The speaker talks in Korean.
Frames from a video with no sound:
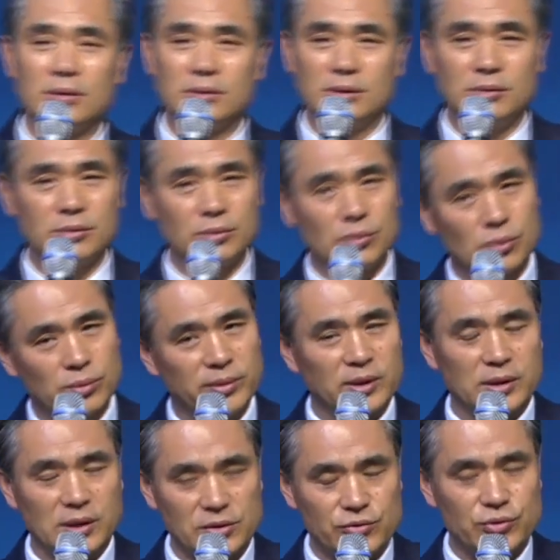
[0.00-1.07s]
이런 고백을
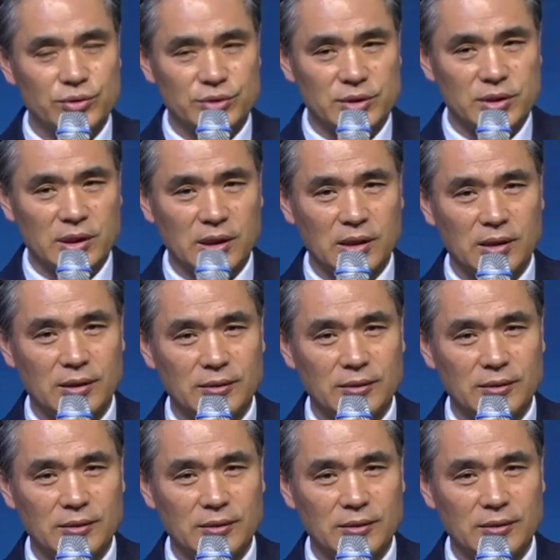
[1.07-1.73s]
할 수 있을까?